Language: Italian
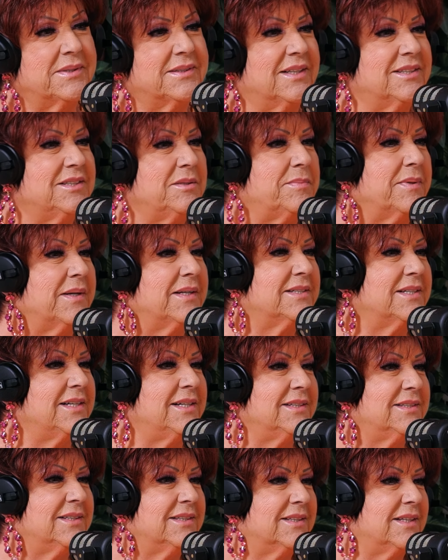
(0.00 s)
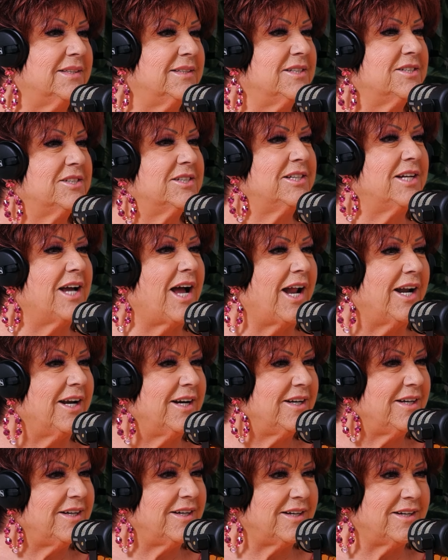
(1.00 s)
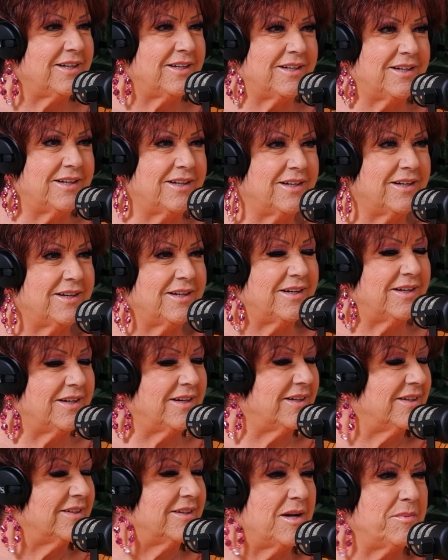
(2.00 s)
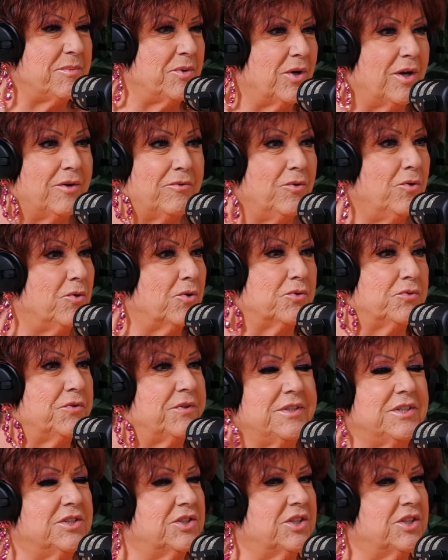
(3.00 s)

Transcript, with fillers: stati presenti da dieci anni nel mio lavoro, quindi